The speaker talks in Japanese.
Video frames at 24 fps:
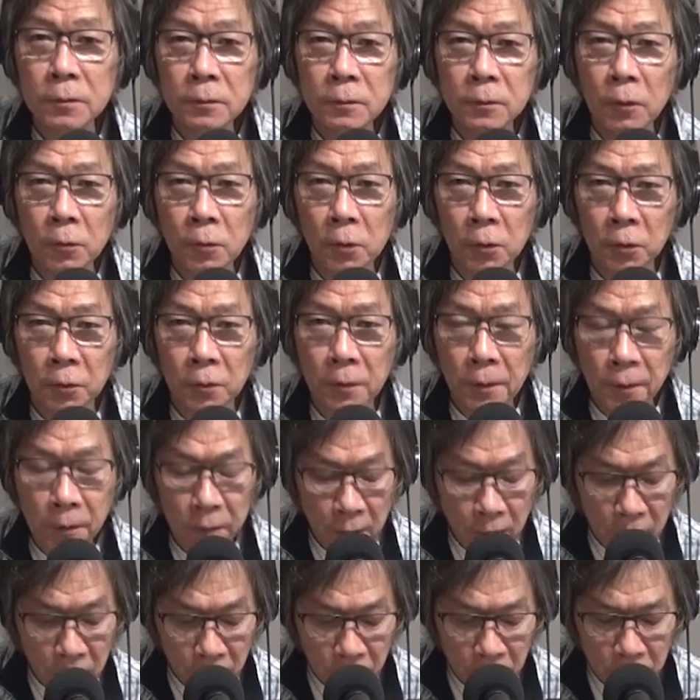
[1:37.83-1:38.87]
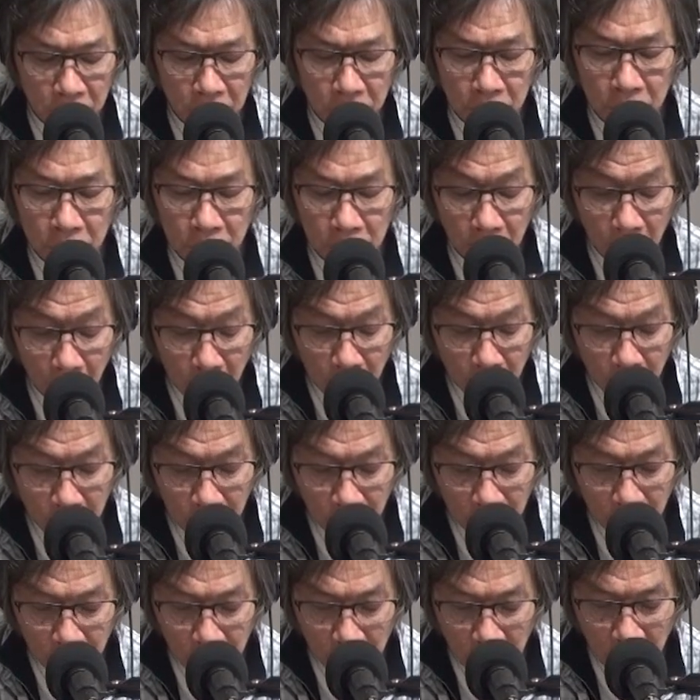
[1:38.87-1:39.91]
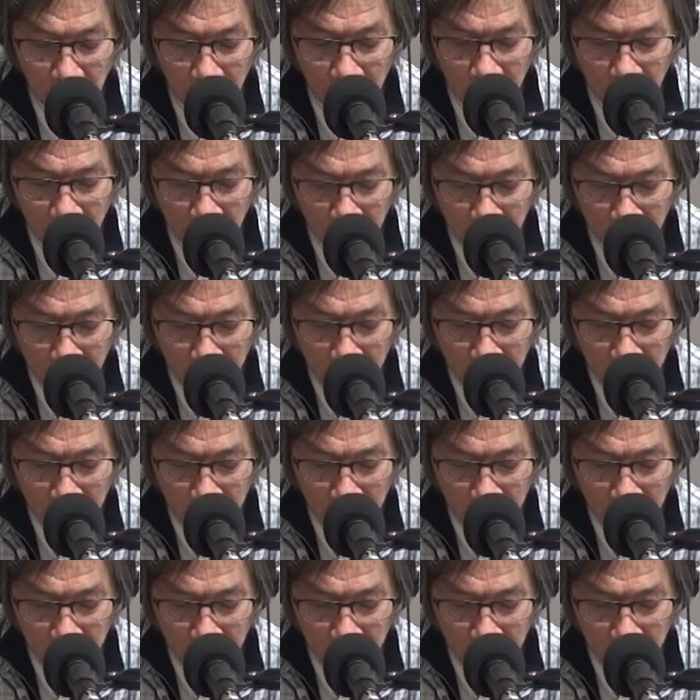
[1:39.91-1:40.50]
のコードですね、このここから、